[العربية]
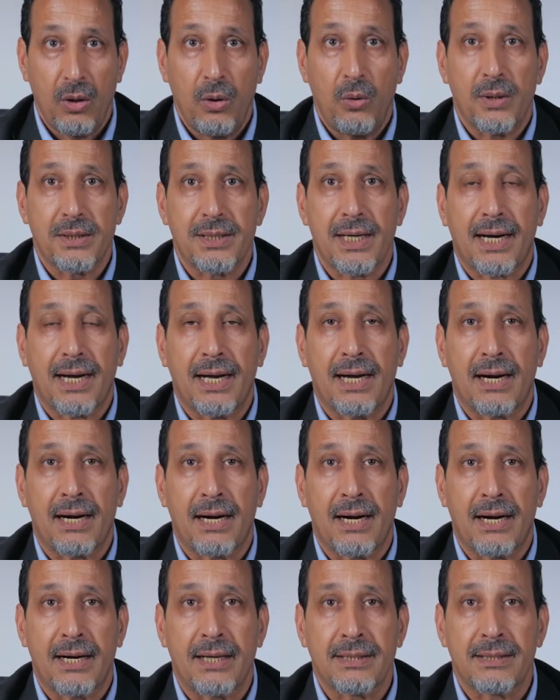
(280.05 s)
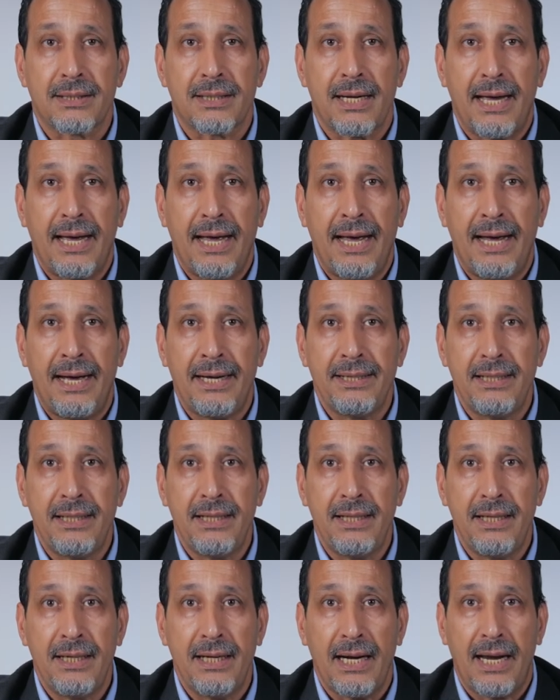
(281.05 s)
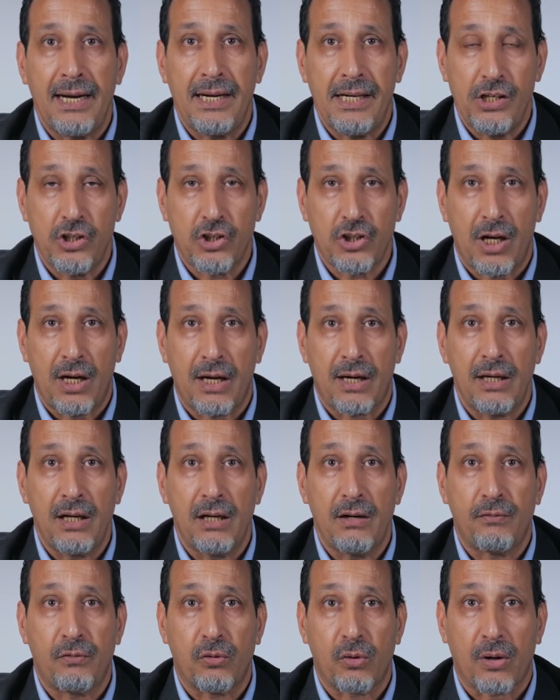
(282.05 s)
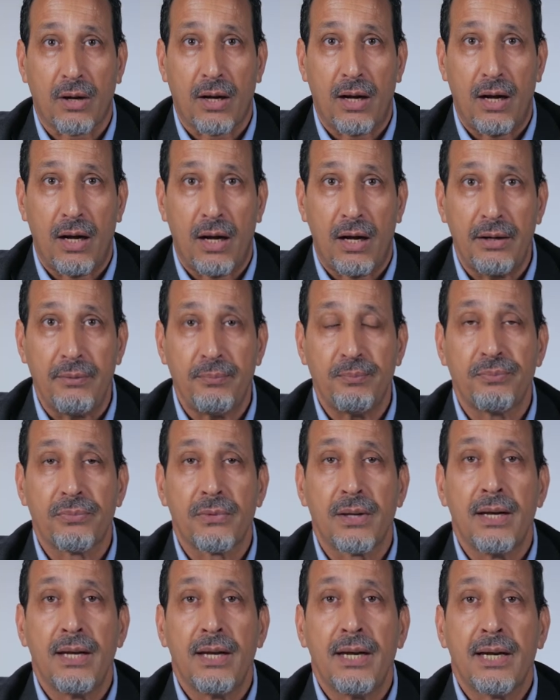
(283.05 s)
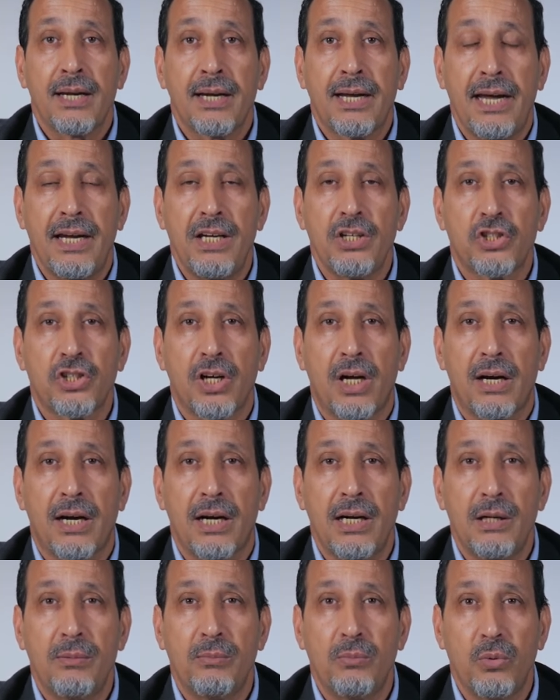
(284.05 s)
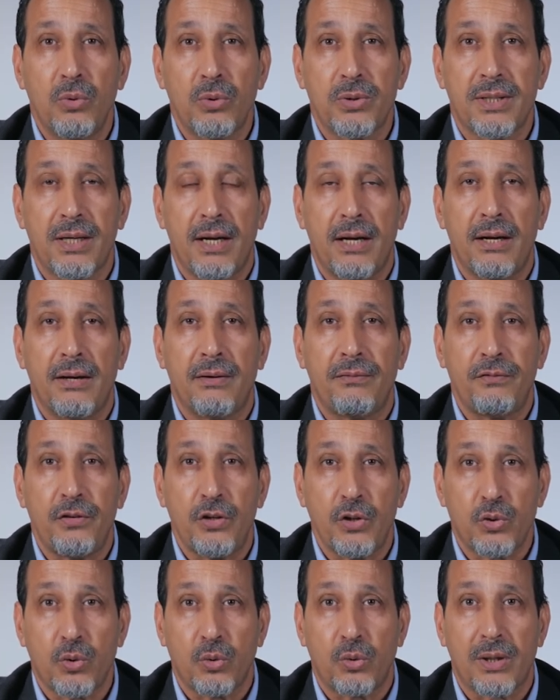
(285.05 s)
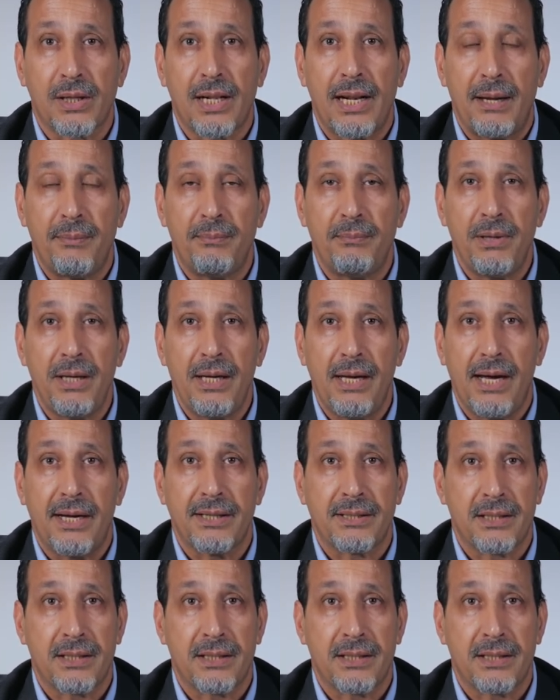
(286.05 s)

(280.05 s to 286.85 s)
وتكررت هذه الإشارة للفرقان كإشارة لموسى في سورة الأنبياء